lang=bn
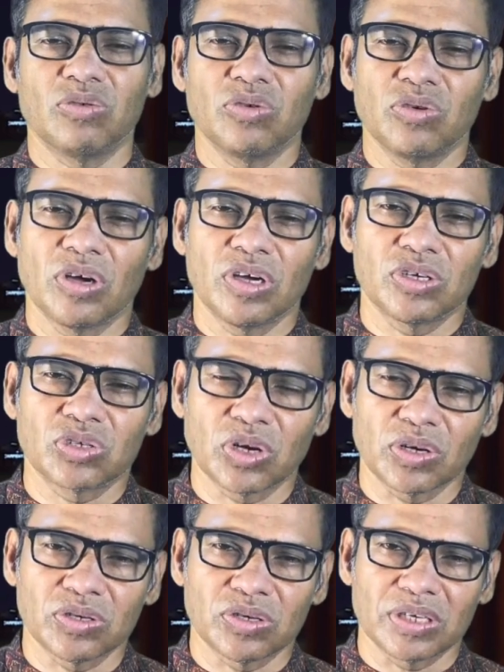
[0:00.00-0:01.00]
উন্নয়ন
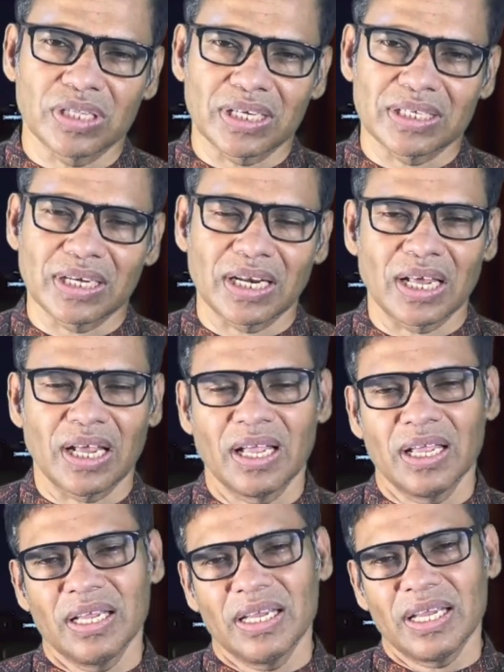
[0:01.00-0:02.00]
সহযোগিতা ছাড়া
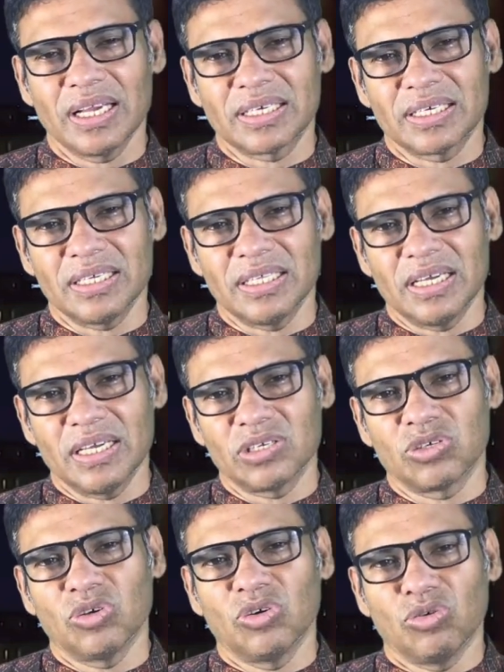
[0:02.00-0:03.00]
একটি দেশ
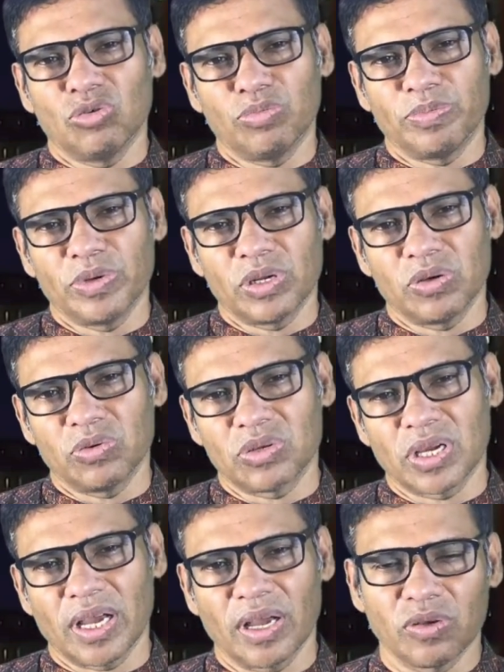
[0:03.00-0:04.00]
উপরে
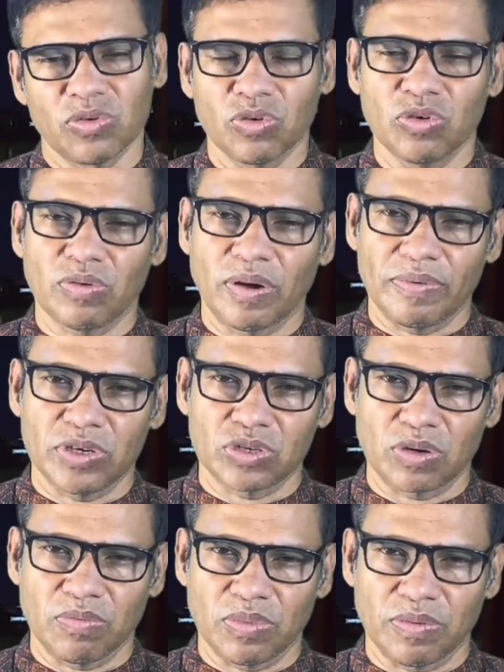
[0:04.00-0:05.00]
ওঠা কোনোভাবেই
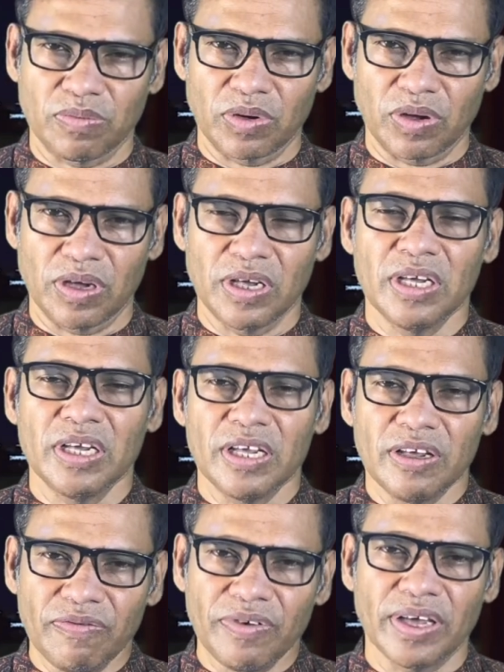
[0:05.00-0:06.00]
সম্ভব নয়
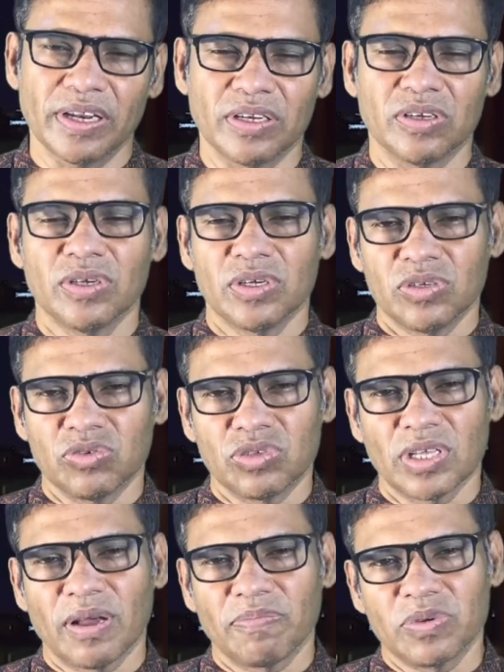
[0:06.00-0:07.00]
ইভেন
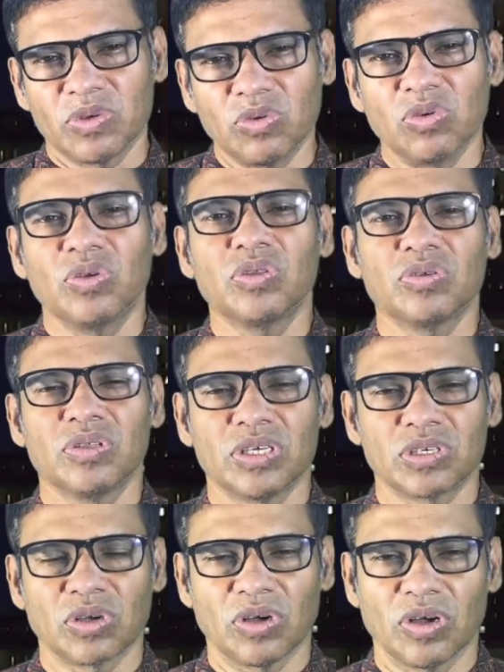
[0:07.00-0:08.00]
যদি আপনি উন্নত
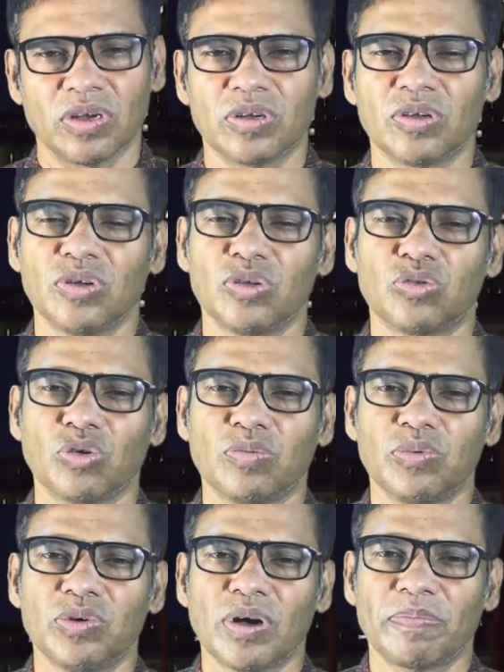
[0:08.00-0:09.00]
দেশও হন
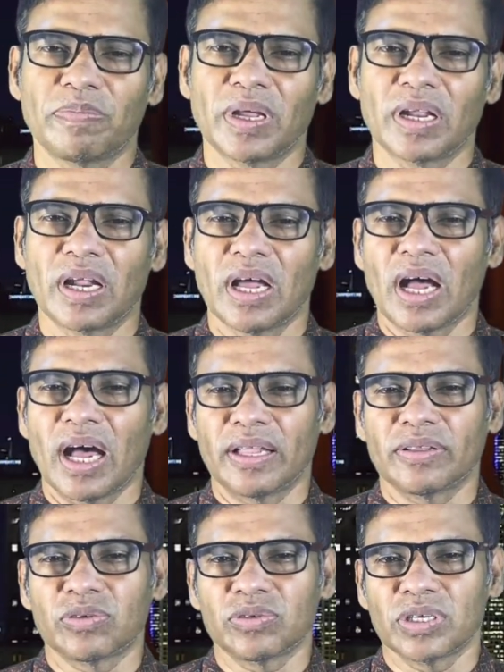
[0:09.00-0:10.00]
তবুও আপনার
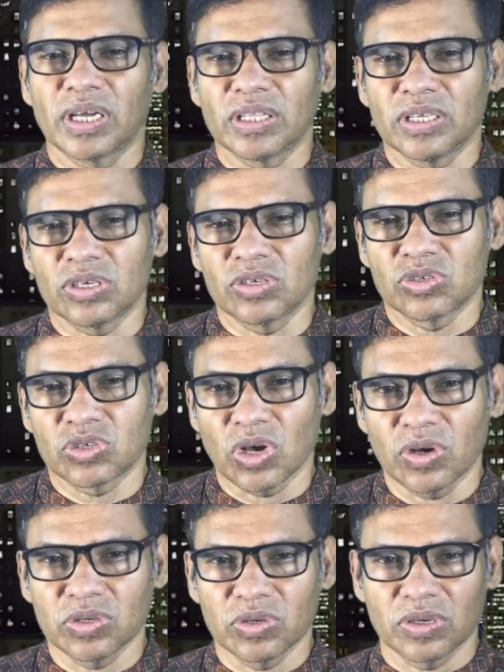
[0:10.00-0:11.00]
আন্তর্জাতিক
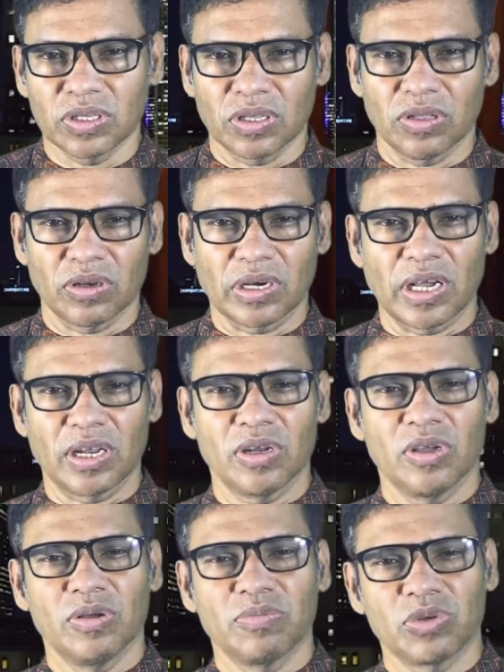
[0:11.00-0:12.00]
সহযোগিতা দরকার
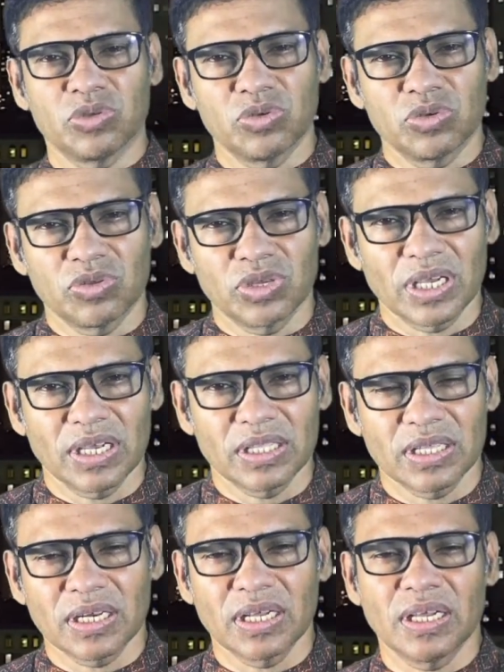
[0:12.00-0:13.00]
প্রযুক্তি
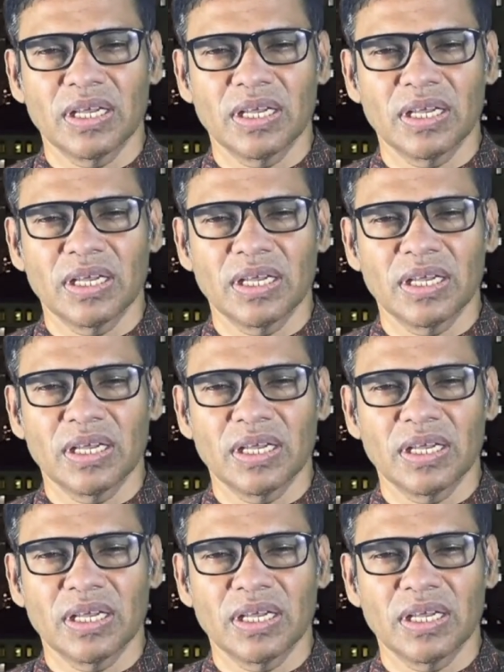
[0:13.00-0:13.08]
ক্ষেত্রে